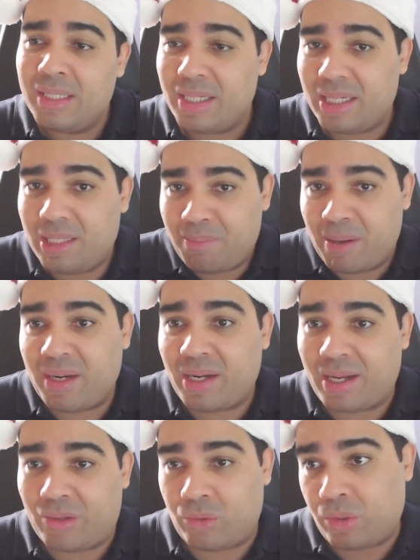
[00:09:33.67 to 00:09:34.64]
el primer
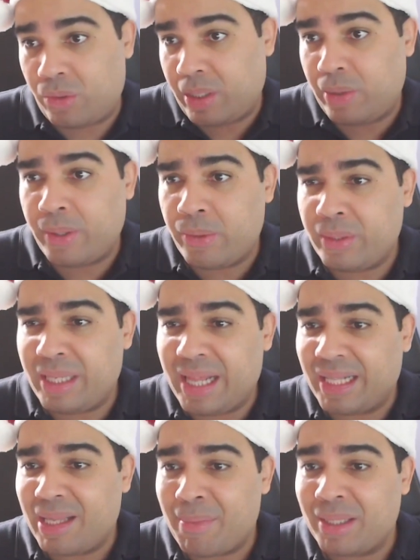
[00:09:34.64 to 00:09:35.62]
caso. Creo que el juego
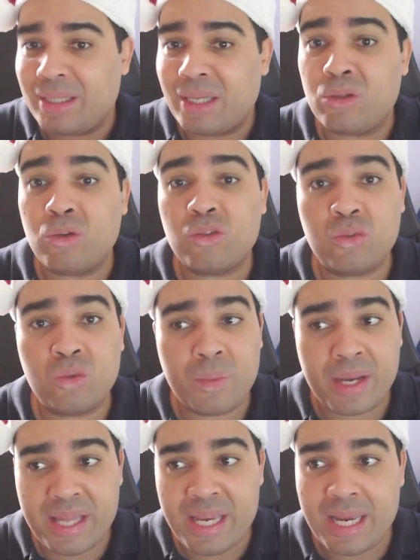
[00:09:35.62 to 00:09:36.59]
directamente no
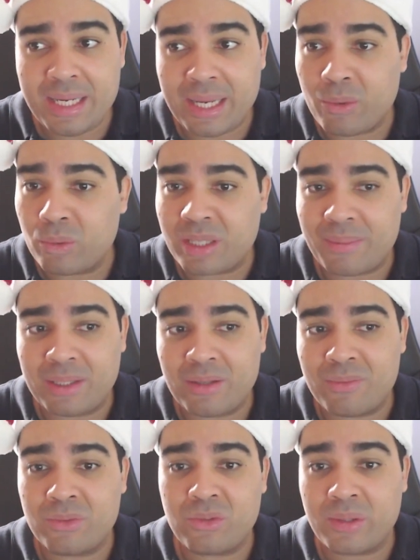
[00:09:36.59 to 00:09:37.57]
subiría, el ejecutable
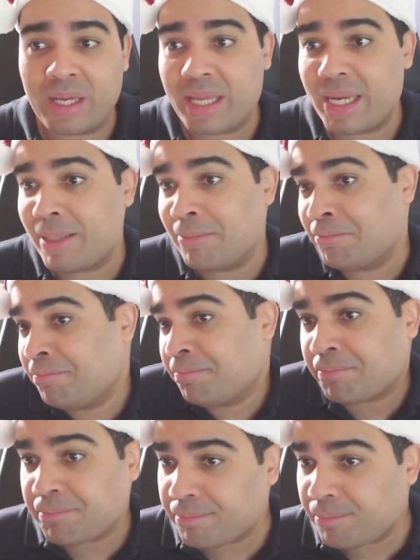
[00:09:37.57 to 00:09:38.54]
no funcionaría.
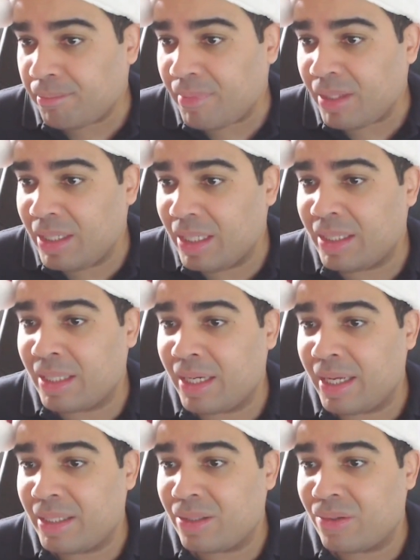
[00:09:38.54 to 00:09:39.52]
Y
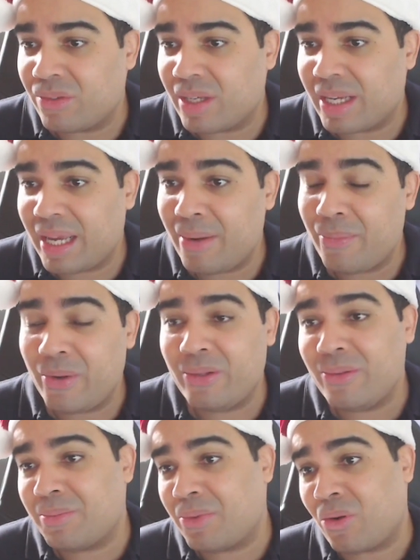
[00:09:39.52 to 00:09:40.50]
tendrás entonces que,
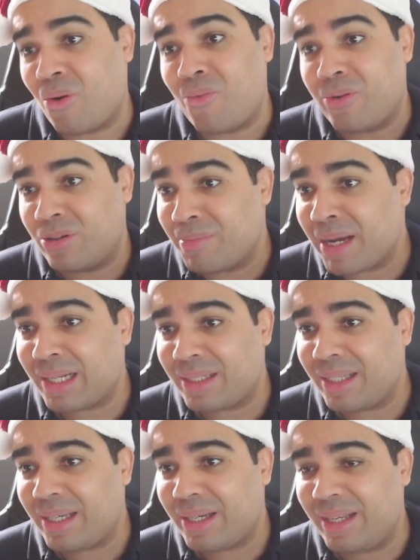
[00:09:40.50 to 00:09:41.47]
bueno,
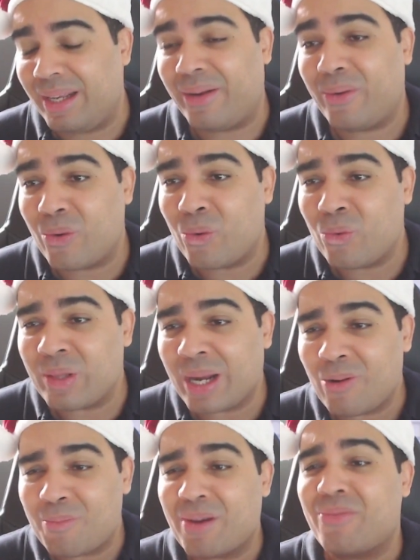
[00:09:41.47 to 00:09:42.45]
conformarte con
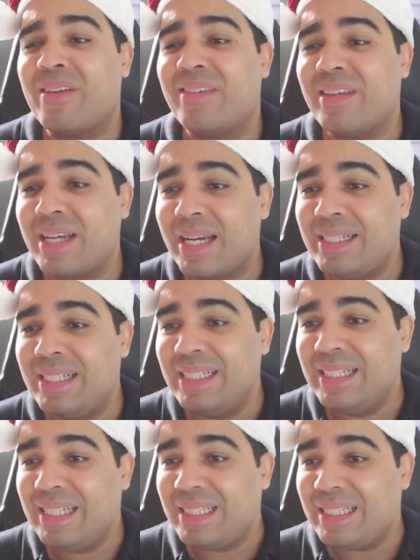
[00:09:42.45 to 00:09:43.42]
una copia física
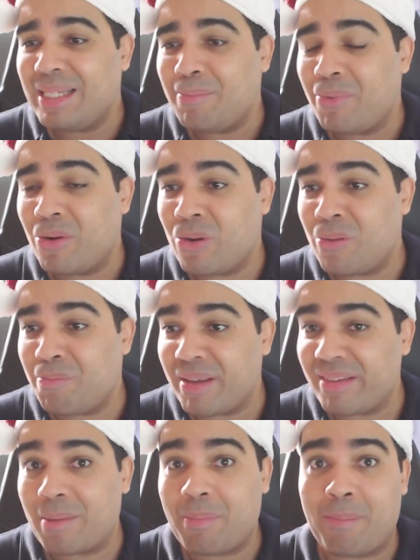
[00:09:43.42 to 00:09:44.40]
tipo
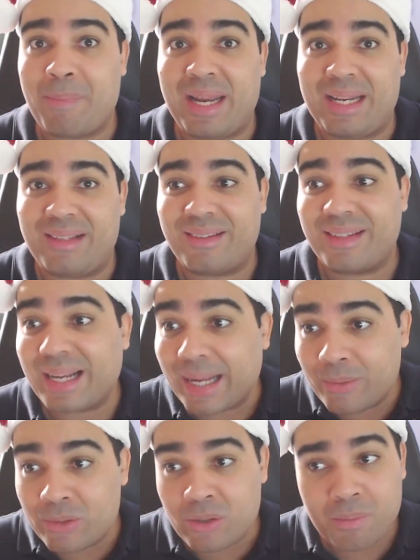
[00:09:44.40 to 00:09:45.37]
papeles,
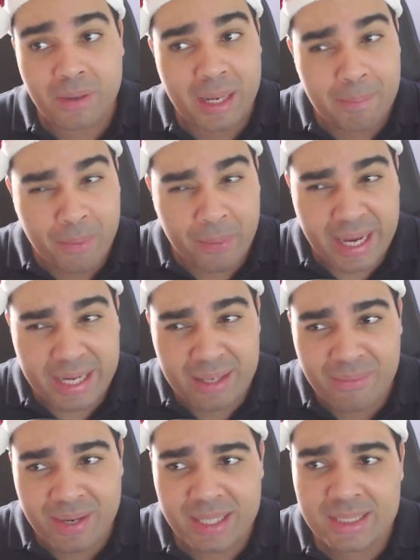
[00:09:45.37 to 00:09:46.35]
Creo yo que por
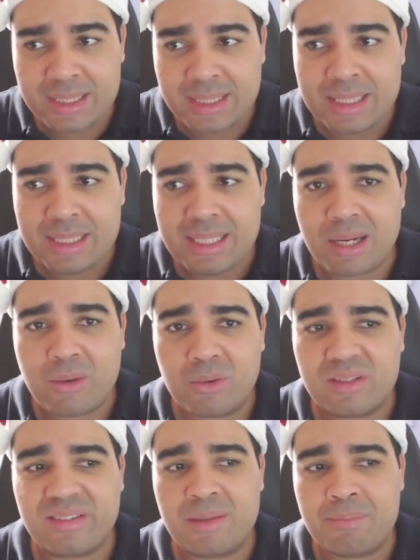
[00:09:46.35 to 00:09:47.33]
ahí va la
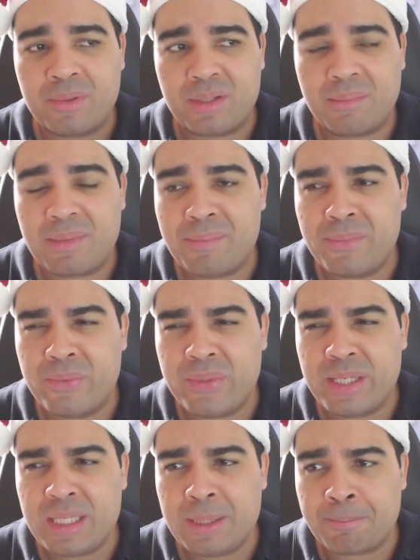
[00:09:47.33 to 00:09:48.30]
cosa sin ponerme
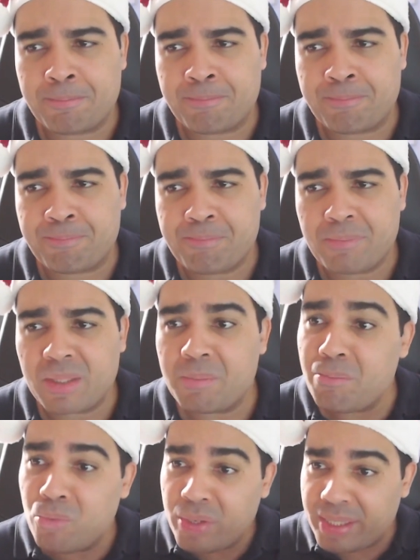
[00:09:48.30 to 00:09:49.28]
muy,
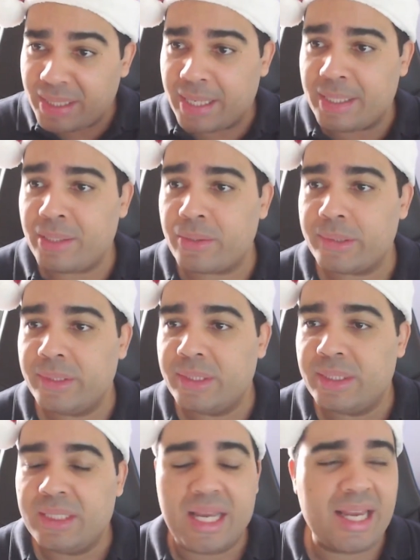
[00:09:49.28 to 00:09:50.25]
muy técnico
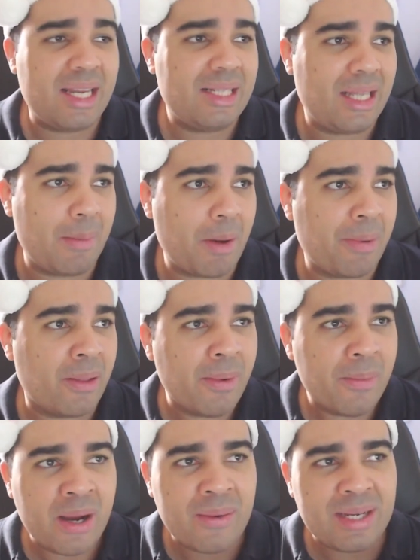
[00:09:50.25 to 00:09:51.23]
en el tema. Pero
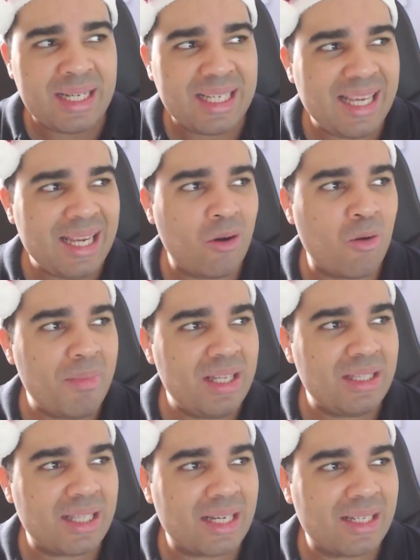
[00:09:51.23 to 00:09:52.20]
vamos a ver qué
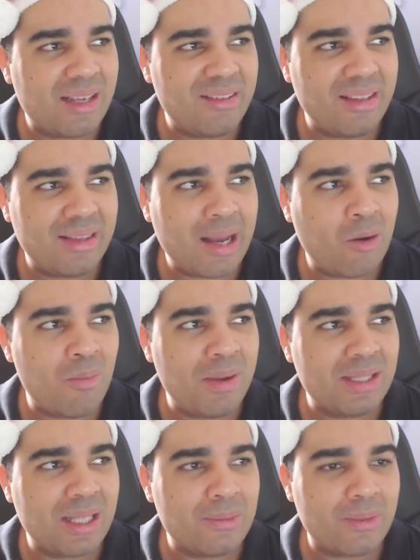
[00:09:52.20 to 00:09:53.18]
comentan, qué se está
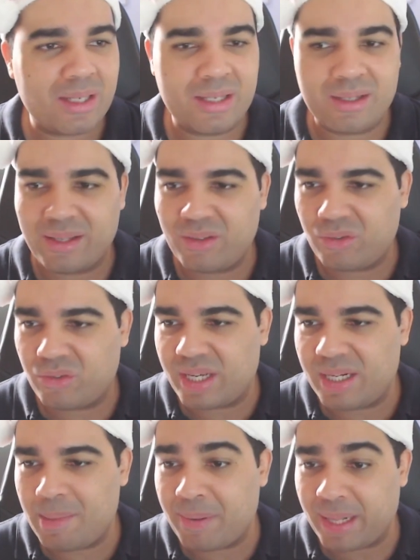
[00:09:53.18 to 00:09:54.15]
comentando aquí en redes
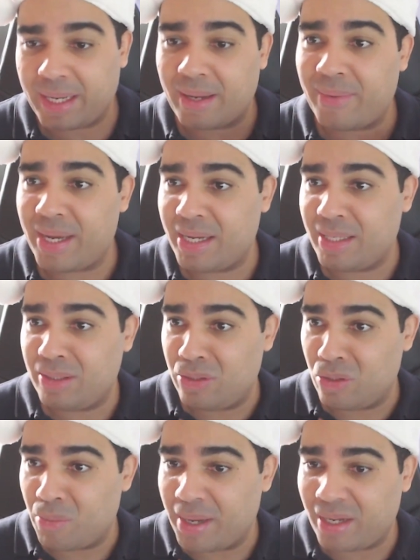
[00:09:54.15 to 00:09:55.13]
sociales para que vean,
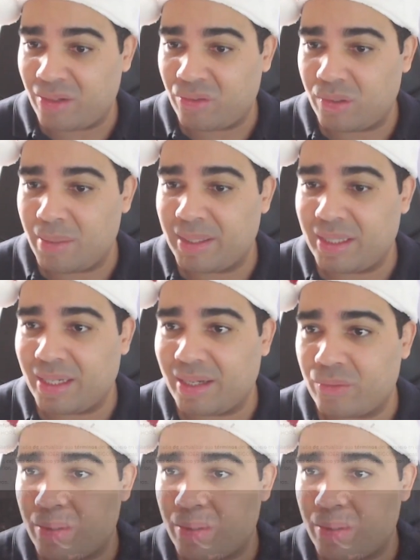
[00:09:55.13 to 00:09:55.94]
no me hagan solamente caso a